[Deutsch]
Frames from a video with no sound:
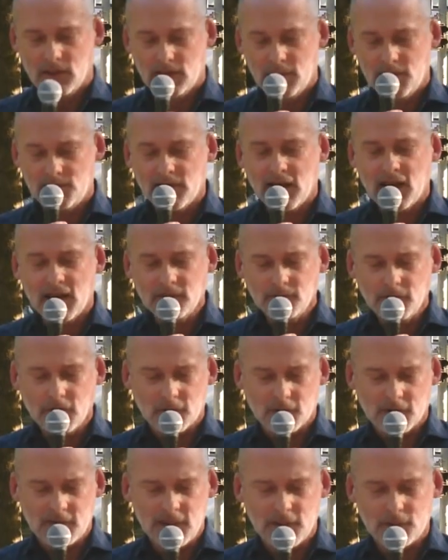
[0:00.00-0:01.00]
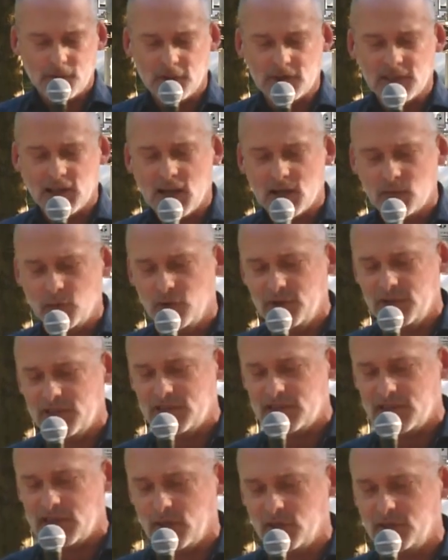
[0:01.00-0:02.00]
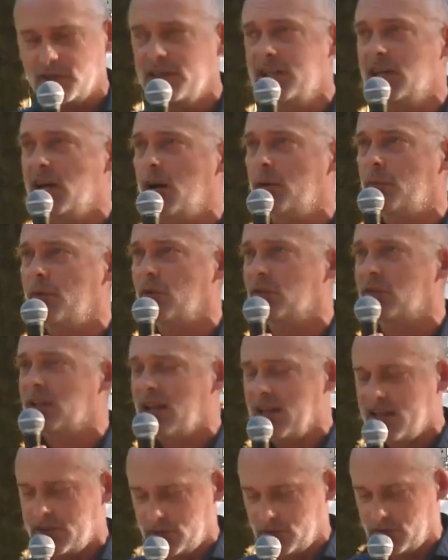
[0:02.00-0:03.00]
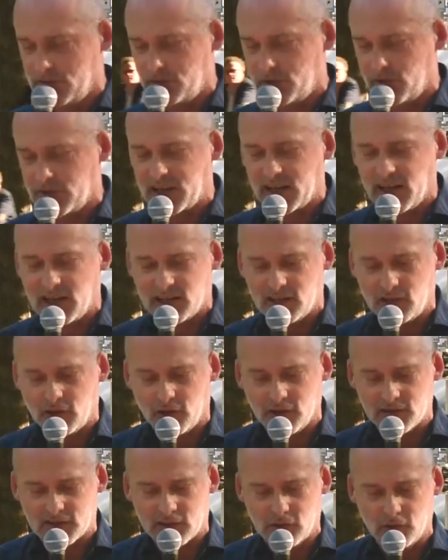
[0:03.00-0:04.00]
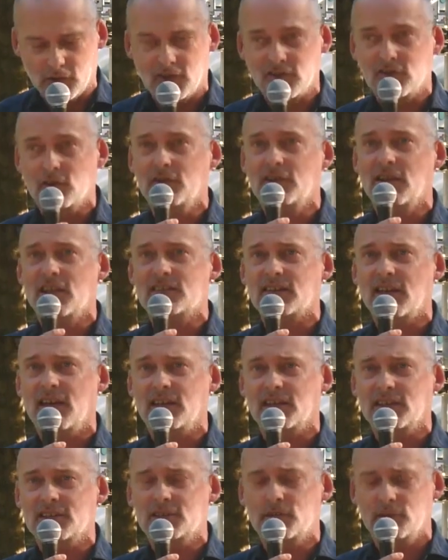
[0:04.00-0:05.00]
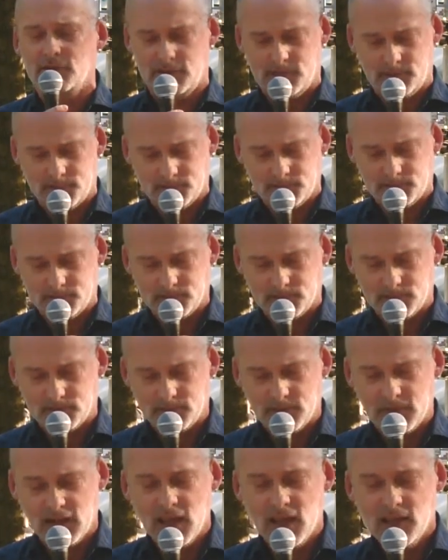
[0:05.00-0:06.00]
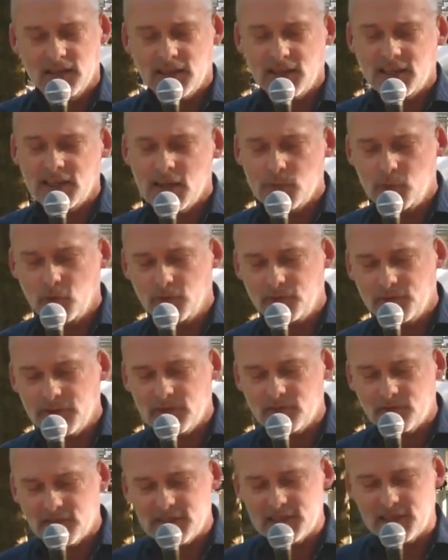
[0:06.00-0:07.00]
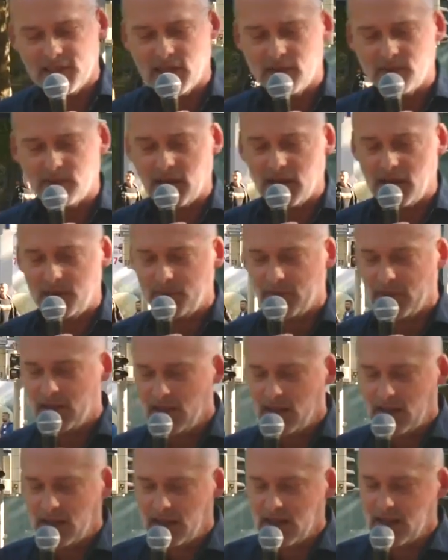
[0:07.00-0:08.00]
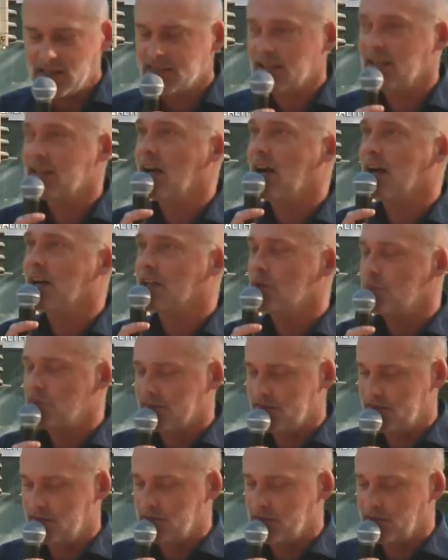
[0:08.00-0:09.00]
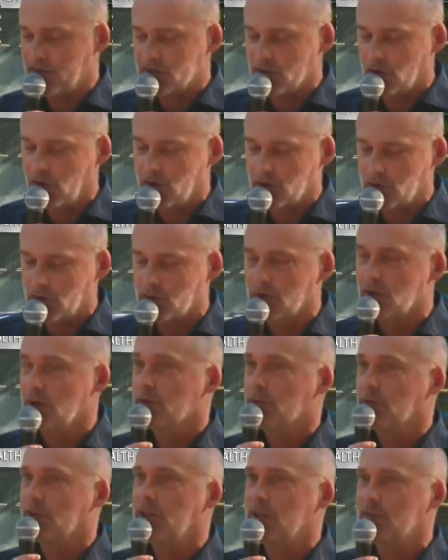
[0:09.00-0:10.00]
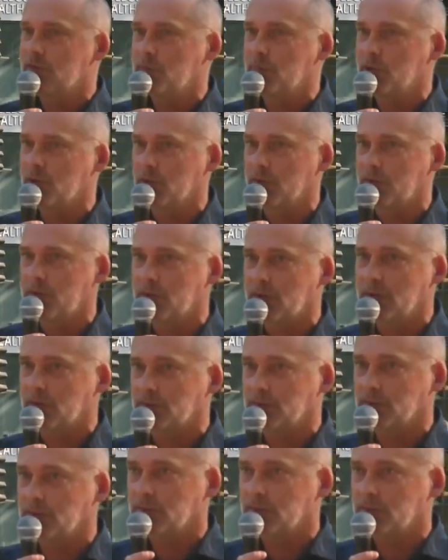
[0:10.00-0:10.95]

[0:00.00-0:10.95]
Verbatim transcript: Die Verantwortung hierfür tragen Politiker und Inhaber und Leitungen von Krankenhäusern und Gesundheitseinrichtungen, denen der Profit wichtiger war als eine angemessene Versorgung von Hilfsbedürftigen.